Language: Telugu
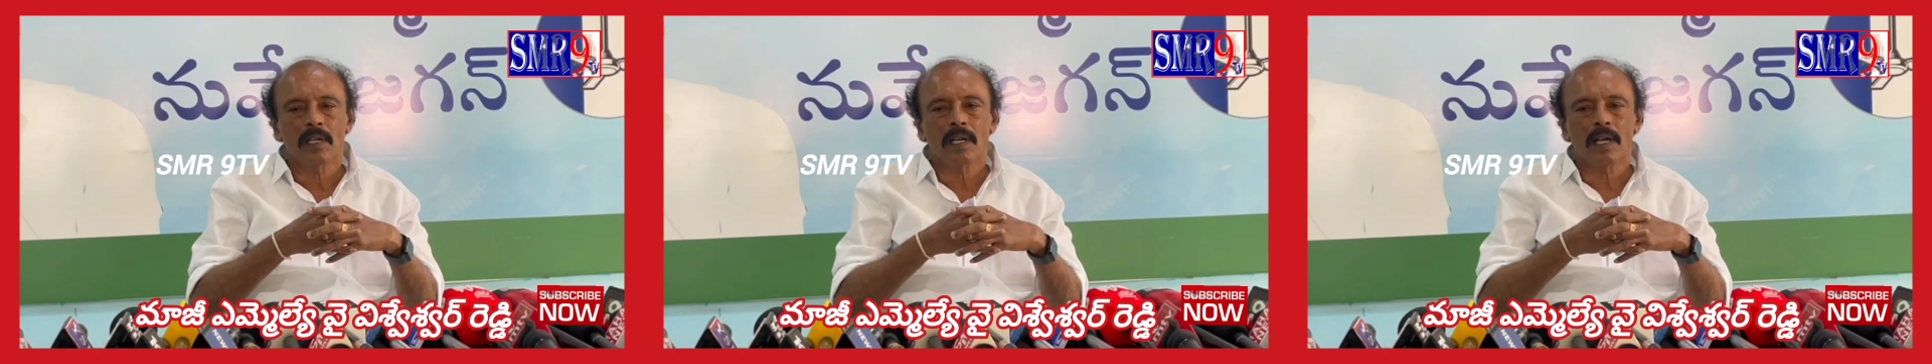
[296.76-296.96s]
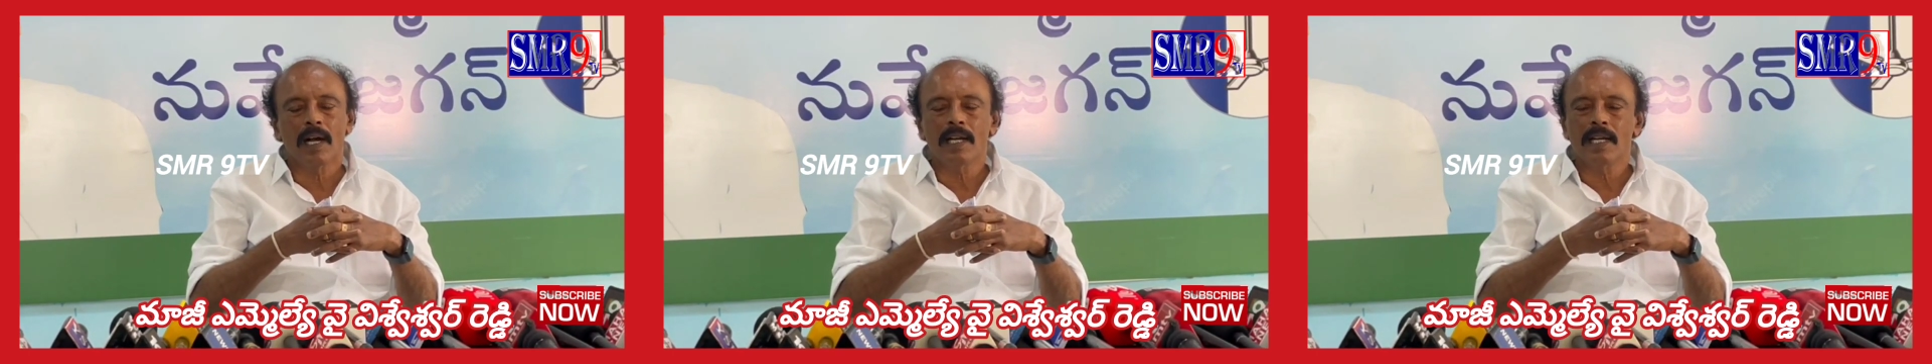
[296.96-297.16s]

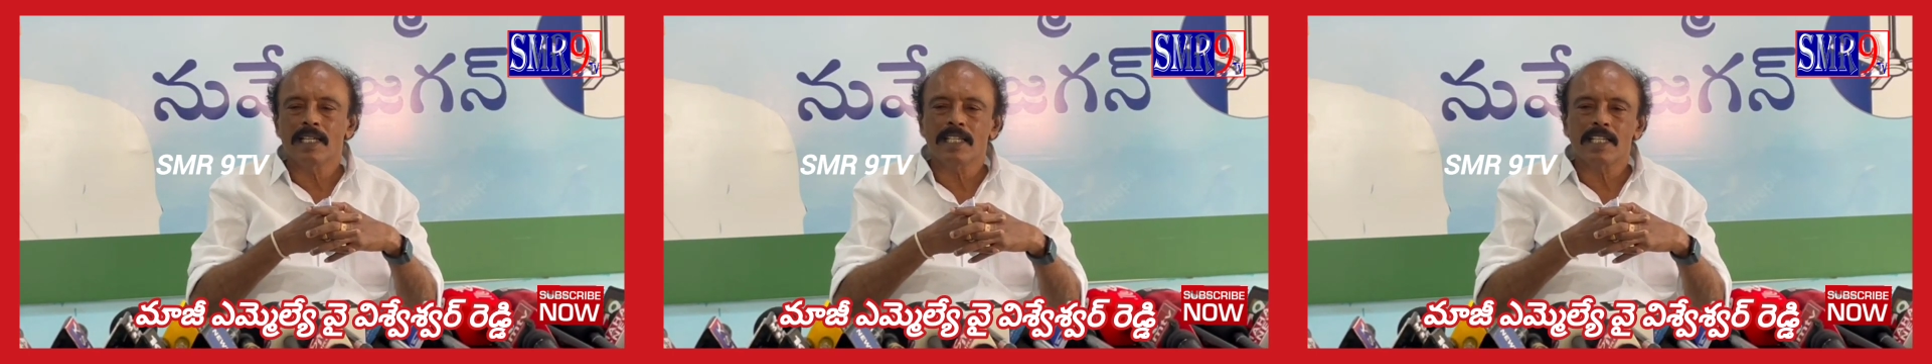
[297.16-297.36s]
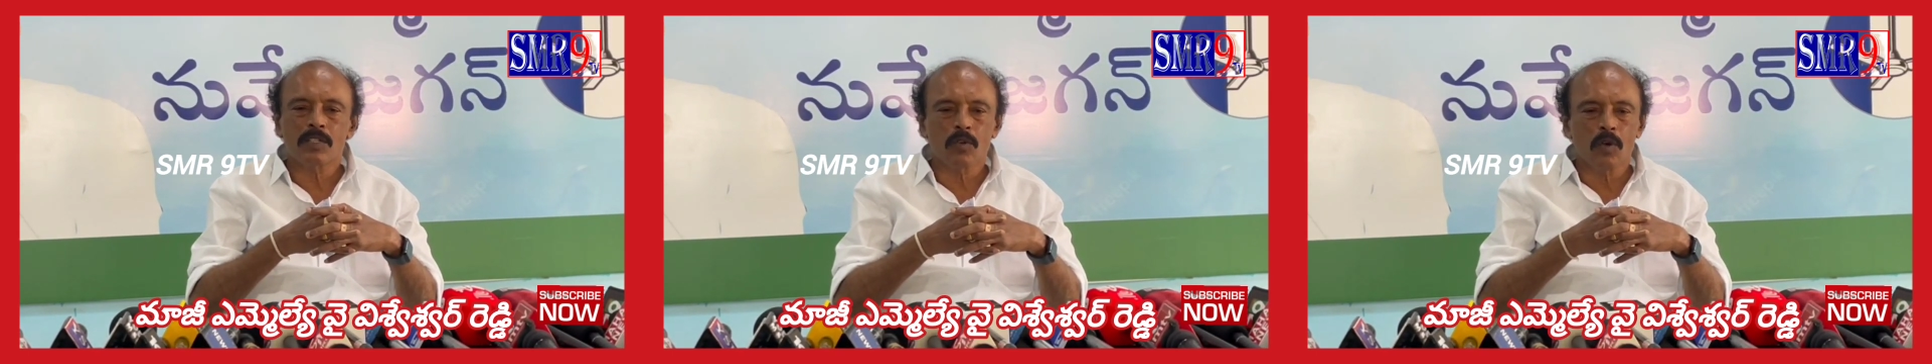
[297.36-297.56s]

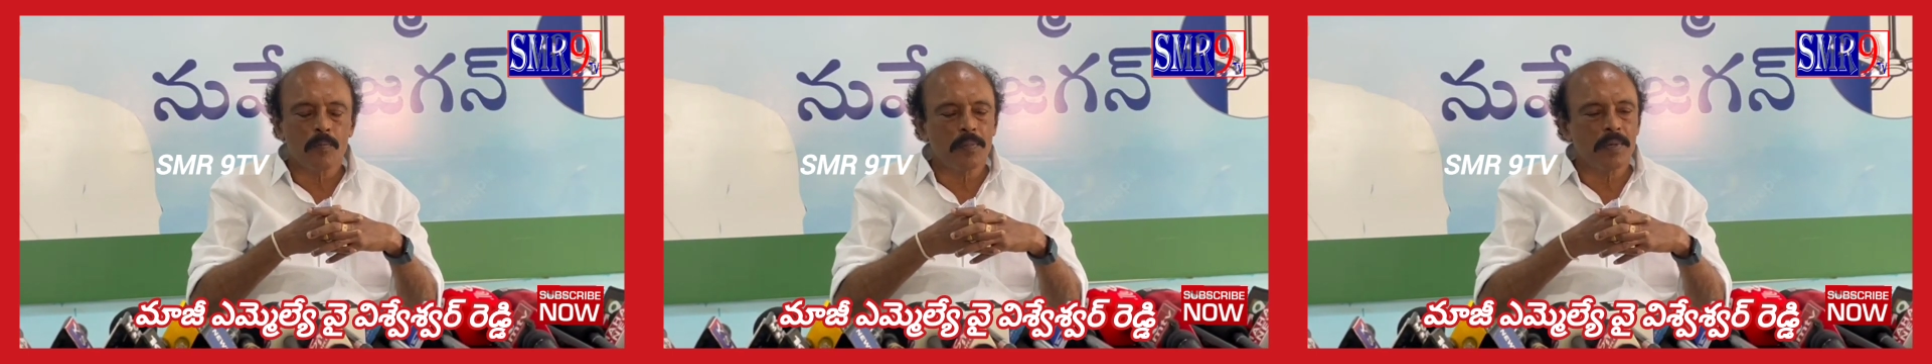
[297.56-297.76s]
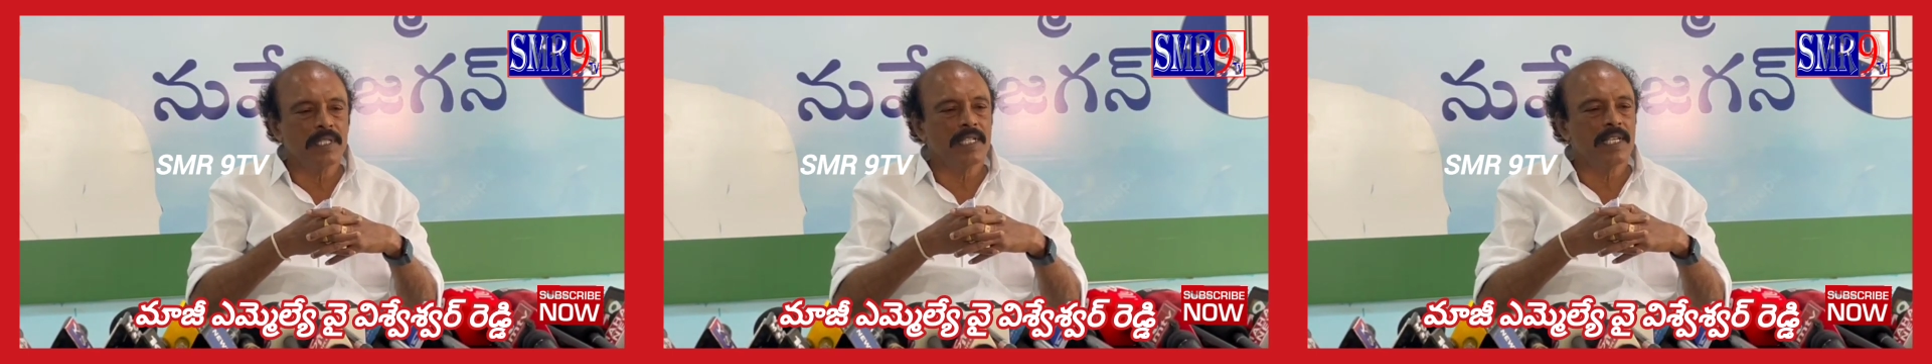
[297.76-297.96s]
కాలేజెస్
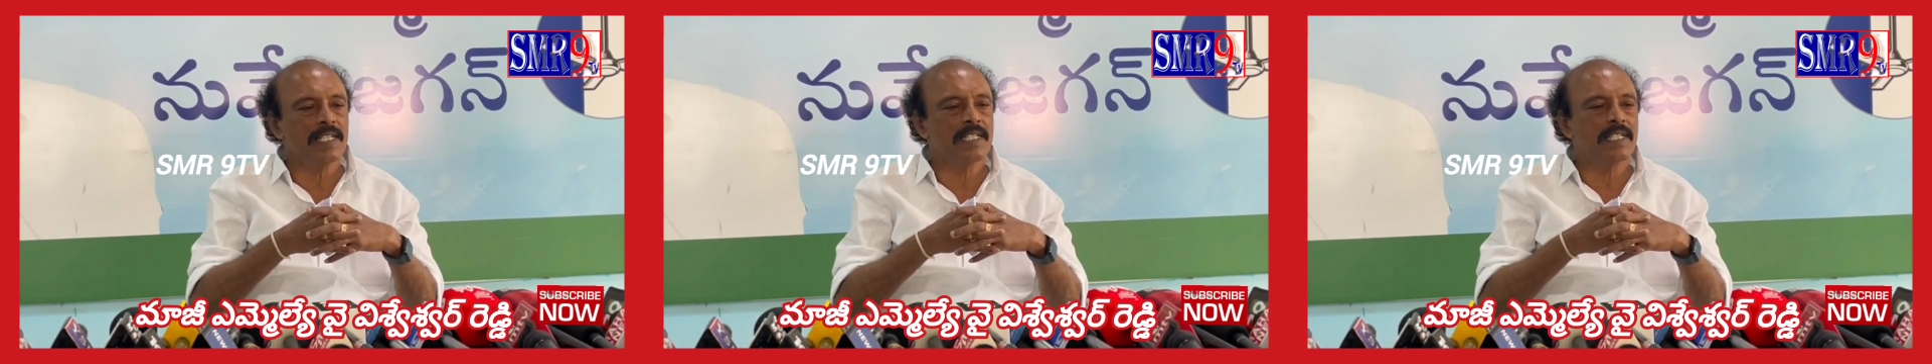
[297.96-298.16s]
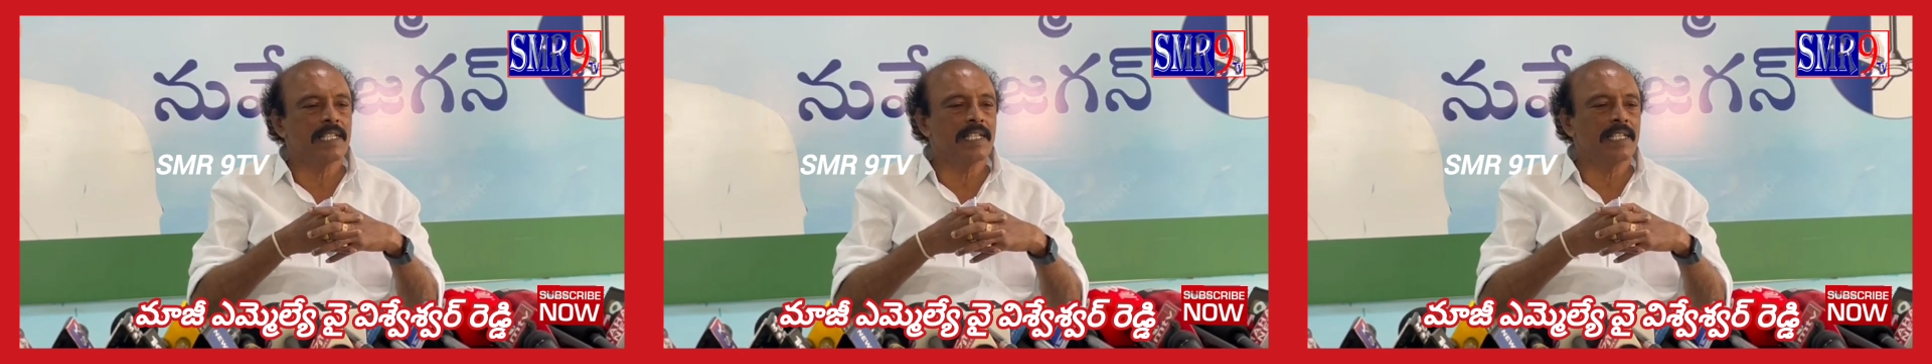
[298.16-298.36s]
ఓపెన్
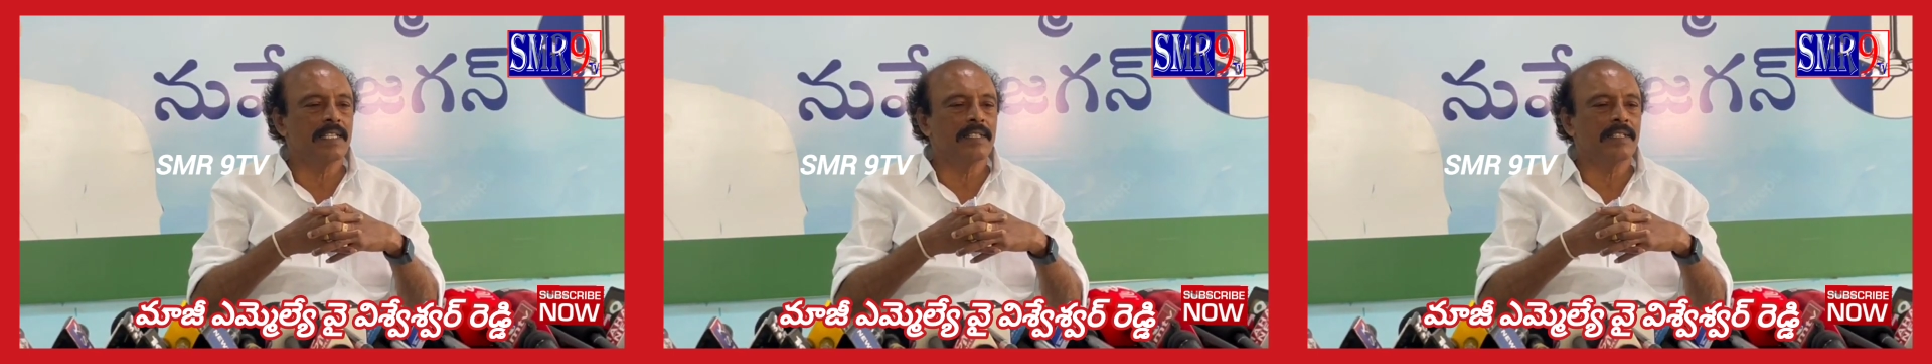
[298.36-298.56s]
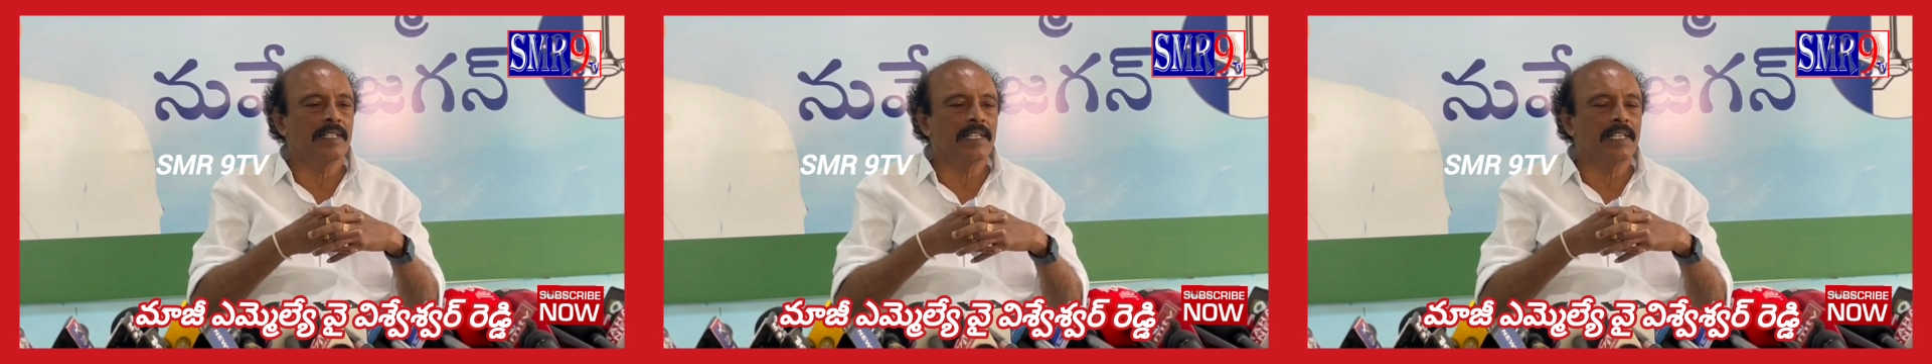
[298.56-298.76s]
చేసి
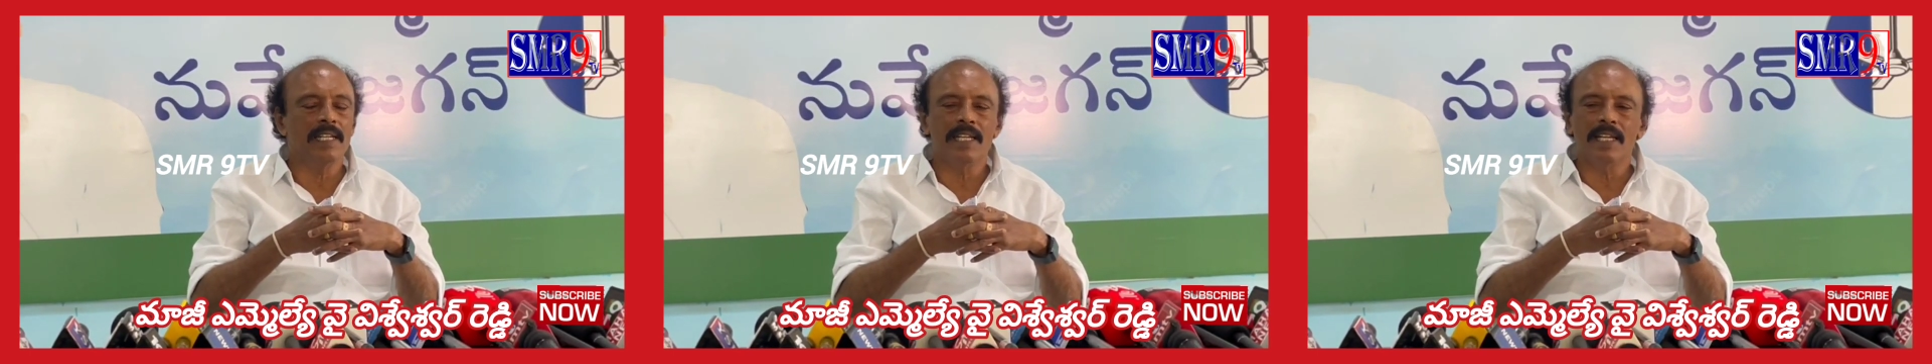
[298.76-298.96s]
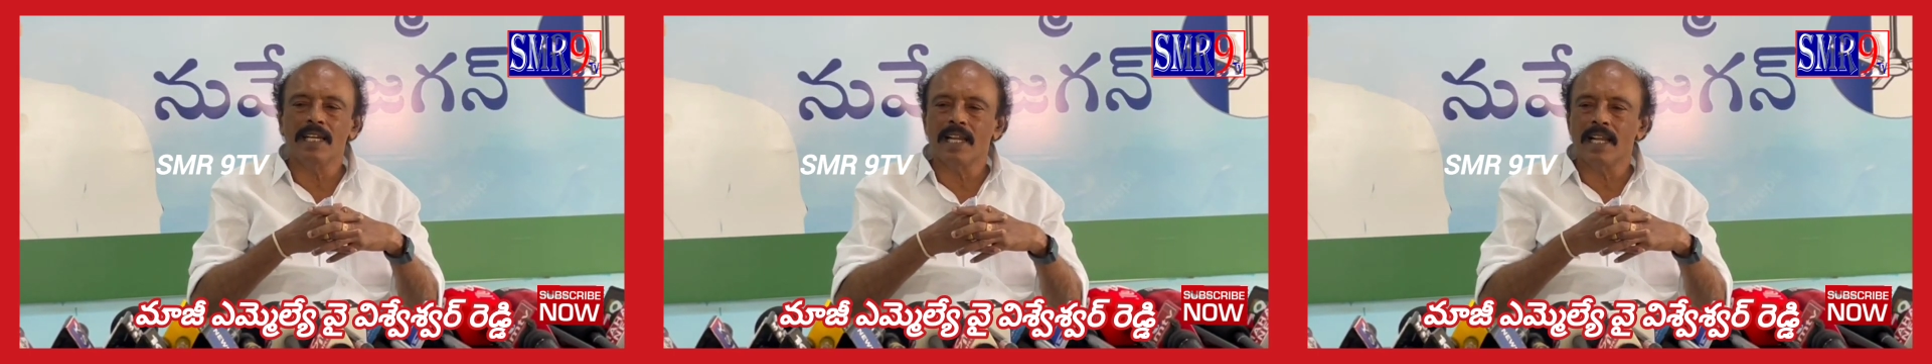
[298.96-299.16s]

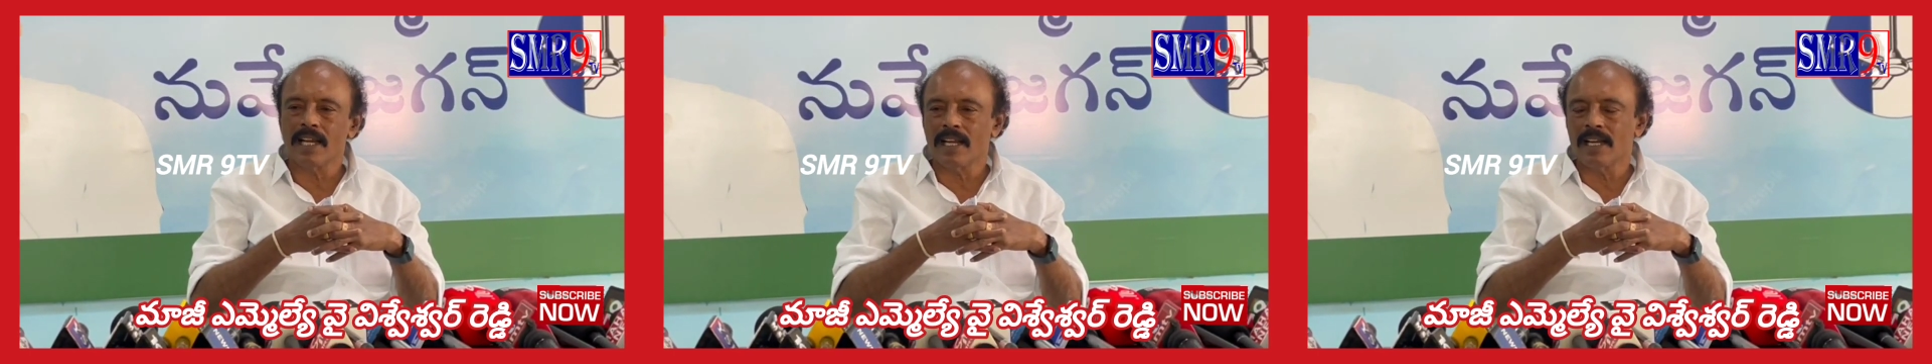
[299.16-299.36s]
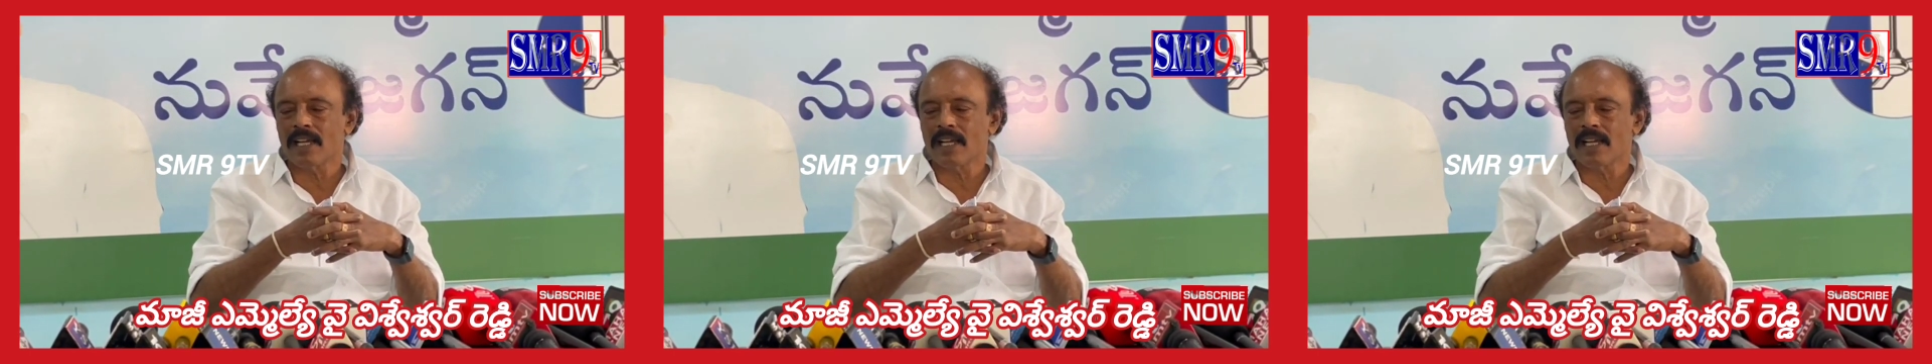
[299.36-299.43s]
ఇన్ని నెలలు